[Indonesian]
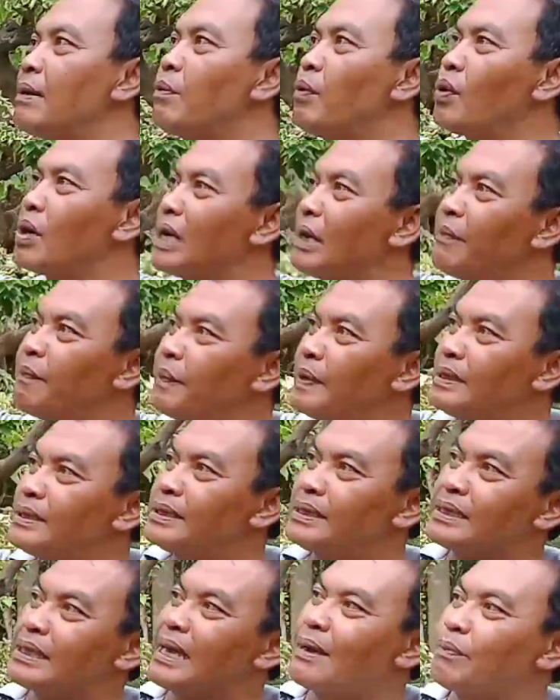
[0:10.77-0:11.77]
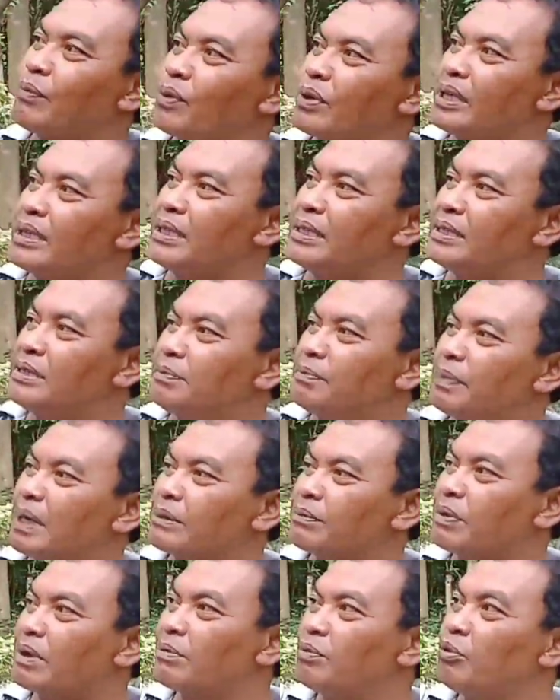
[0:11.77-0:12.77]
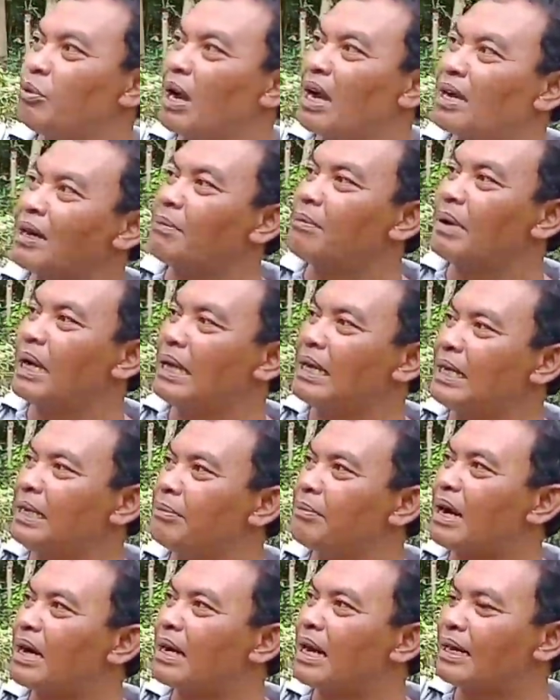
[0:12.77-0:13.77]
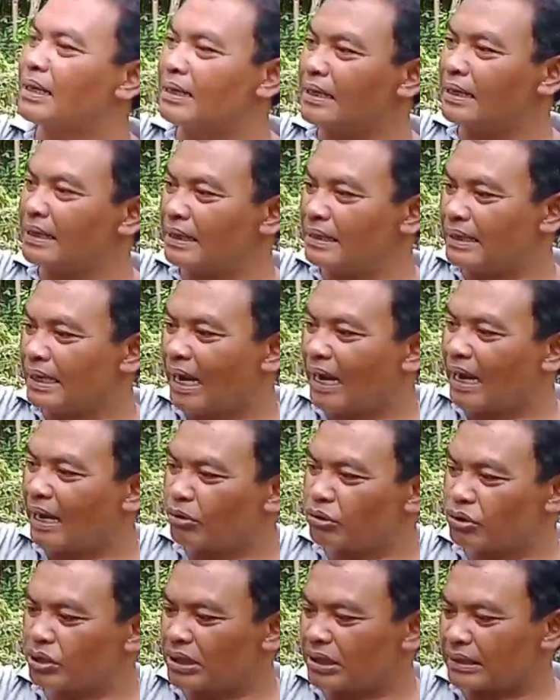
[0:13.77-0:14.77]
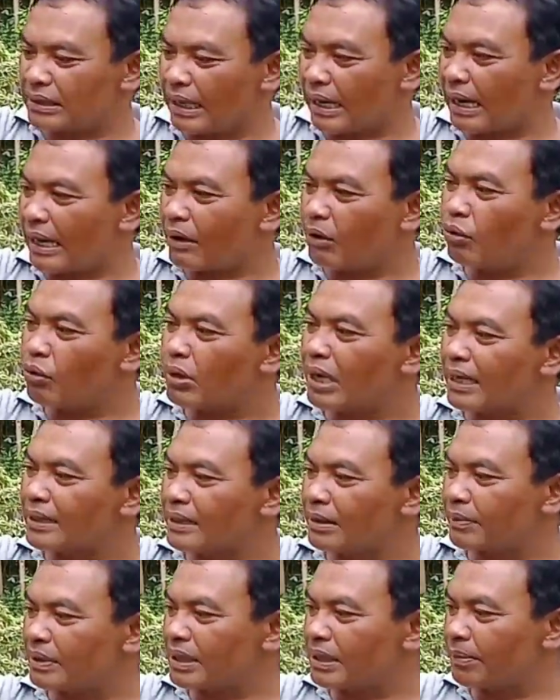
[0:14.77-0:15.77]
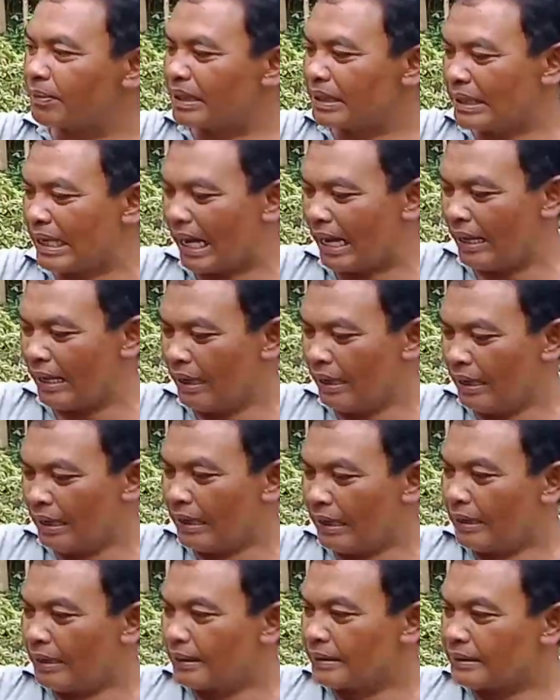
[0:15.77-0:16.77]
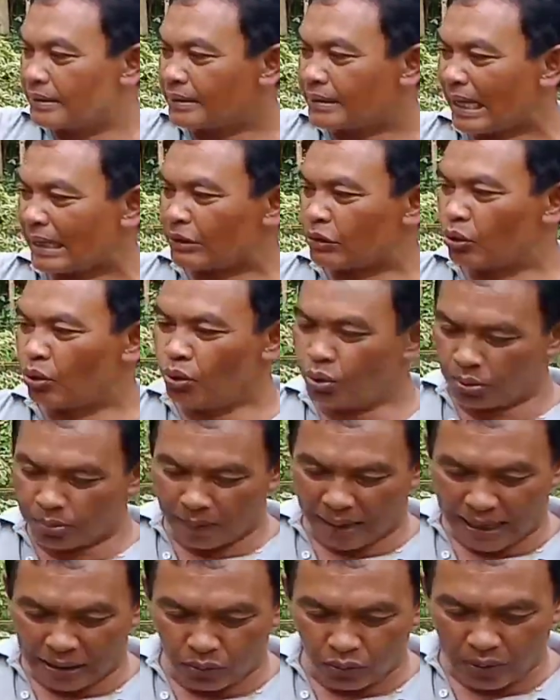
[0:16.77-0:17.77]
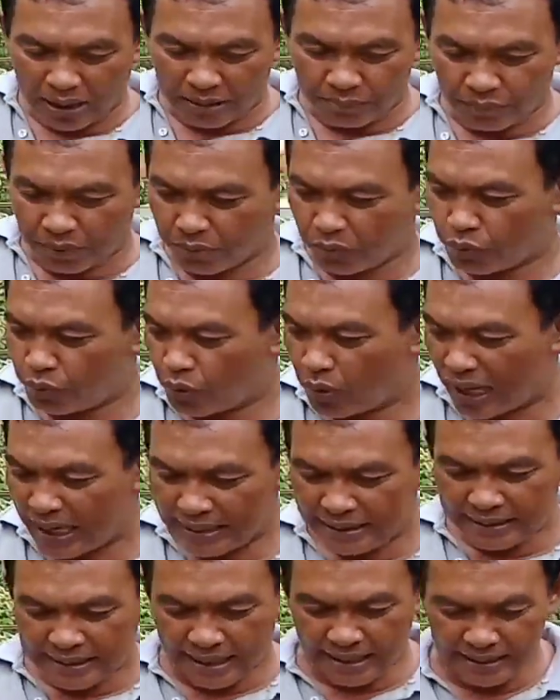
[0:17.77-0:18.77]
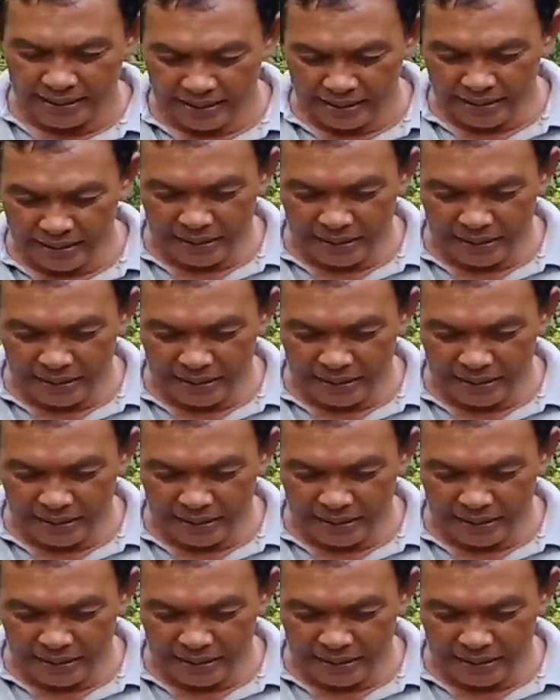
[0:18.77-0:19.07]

Bugenvil Singapura ini cepat berbunga kembali, maka yang harus kita lakukan teman-teman ya, satu melakukan pemupukan. Nah ini